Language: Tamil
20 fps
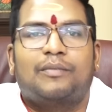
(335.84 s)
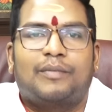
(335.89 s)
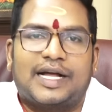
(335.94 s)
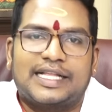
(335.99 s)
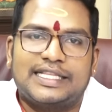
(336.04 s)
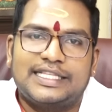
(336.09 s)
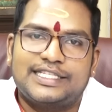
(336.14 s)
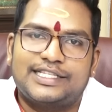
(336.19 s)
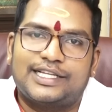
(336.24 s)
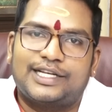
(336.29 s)

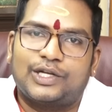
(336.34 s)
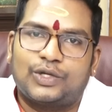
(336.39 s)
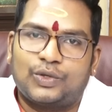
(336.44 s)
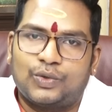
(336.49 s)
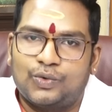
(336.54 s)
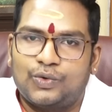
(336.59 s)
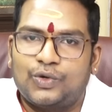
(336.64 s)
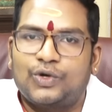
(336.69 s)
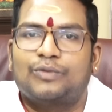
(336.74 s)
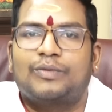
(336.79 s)
மஞ்சள்
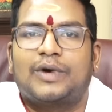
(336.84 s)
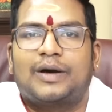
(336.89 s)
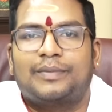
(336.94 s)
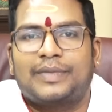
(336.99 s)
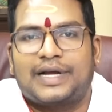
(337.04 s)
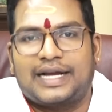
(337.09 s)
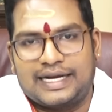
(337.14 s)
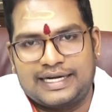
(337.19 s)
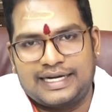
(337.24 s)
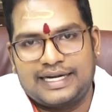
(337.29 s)

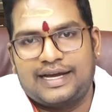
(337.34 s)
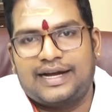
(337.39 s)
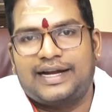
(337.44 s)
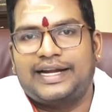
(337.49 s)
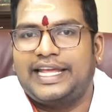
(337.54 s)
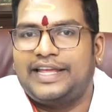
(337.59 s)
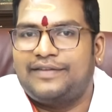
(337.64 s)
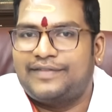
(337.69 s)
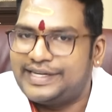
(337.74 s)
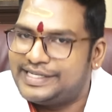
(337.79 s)
குங்குமம்
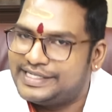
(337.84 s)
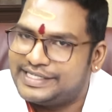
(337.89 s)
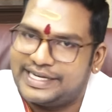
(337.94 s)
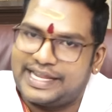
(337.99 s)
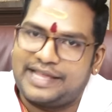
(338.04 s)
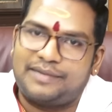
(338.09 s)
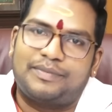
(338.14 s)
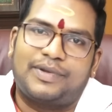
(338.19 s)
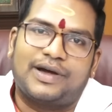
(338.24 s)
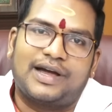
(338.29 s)
கண்ணாடி
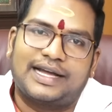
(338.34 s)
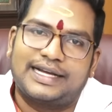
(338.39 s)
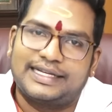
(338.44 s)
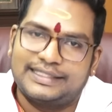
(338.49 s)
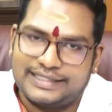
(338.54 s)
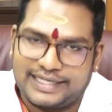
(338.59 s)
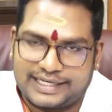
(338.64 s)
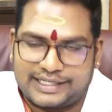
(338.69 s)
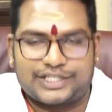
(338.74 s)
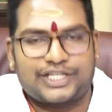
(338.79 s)
வெற்றிலைப்பாக்கு
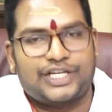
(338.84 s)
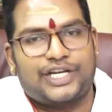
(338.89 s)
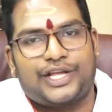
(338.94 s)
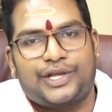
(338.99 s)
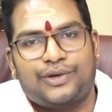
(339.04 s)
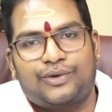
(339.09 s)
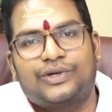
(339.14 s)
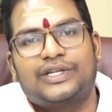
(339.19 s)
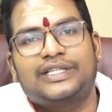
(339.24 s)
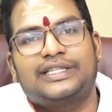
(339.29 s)

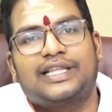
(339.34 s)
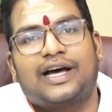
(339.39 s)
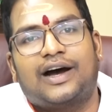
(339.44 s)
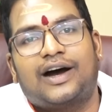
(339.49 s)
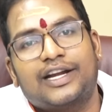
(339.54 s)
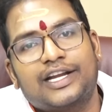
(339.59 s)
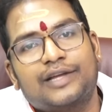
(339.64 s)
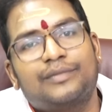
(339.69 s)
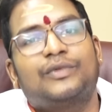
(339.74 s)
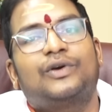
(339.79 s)
தட்சணையோடு
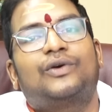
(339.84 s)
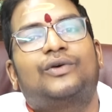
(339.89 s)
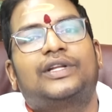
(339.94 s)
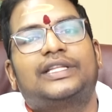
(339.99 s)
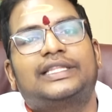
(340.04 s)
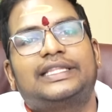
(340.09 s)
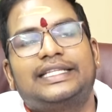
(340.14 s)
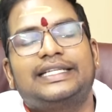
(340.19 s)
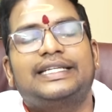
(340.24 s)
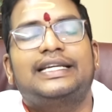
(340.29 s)
தானம்
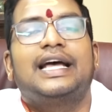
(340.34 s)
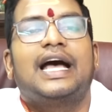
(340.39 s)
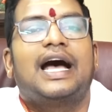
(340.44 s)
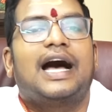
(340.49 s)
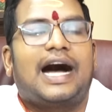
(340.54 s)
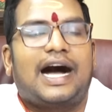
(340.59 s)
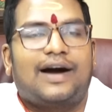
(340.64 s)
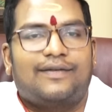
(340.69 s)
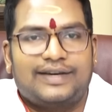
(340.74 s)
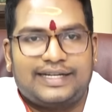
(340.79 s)
கொடுத்து
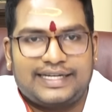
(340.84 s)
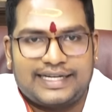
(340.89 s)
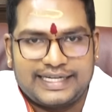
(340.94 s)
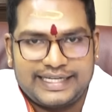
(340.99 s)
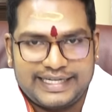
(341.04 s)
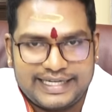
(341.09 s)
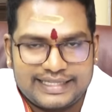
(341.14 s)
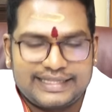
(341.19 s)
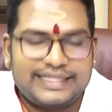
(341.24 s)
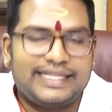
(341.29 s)

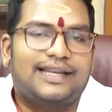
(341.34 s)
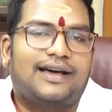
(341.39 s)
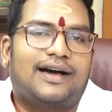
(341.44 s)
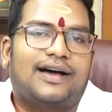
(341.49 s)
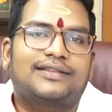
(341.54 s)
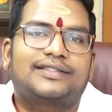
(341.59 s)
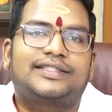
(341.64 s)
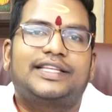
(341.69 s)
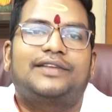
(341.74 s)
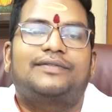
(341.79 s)
அவர்களிடத்தில்
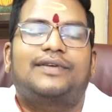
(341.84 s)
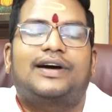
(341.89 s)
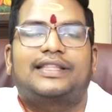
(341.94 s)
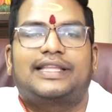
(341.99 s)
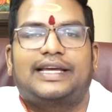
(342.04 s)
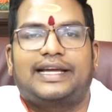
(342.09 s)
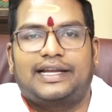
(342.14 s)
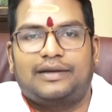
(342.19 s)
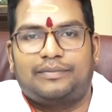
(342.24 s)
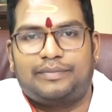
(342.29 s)

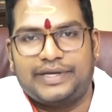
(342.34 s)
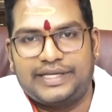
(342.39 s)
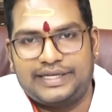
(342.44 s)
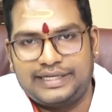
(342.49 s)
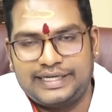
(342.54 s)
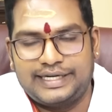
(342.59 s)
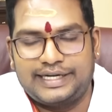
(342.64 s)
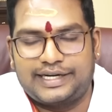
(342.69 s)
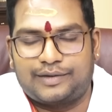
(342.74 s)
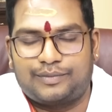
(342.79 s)
ஆசீர்வாதங்கள்
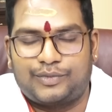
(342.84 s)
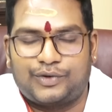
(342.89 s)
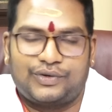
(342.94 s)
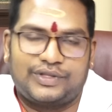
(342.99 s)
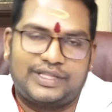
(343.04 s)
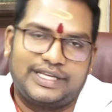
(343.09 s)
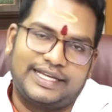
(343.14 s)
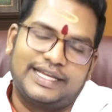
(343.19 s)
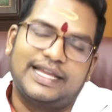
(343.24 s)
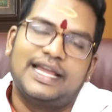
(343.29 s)
பெறுகின்ற
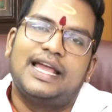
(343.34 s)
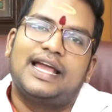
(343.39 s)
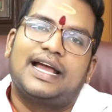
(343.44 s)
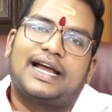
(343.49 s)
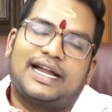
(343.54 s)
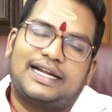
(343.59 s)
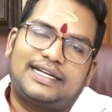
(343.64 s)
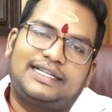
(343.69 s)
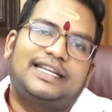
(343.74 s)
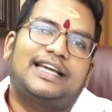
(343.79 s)
பொழுது
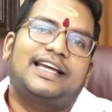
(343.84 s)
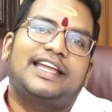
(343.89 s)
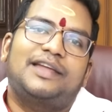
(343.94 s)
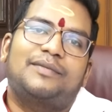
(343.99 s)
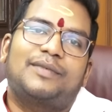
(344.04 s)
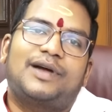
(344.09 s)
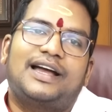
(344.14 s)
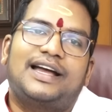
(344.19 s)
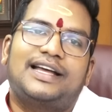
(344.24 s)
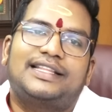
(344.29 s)

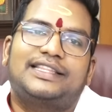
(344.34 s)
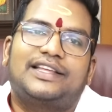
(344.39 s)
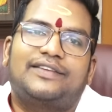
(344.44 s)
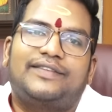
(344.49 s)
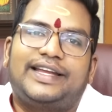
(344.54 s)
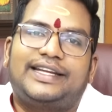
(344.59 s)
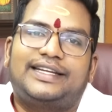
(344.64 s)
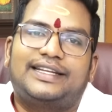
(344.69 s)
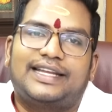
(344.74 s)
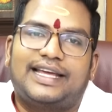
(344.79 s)
கட்டாயமாக அந்த
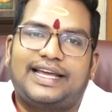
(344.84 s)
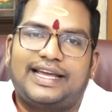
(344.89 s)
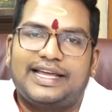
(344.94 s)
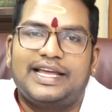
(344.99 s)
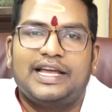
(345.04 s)
வீட்டில்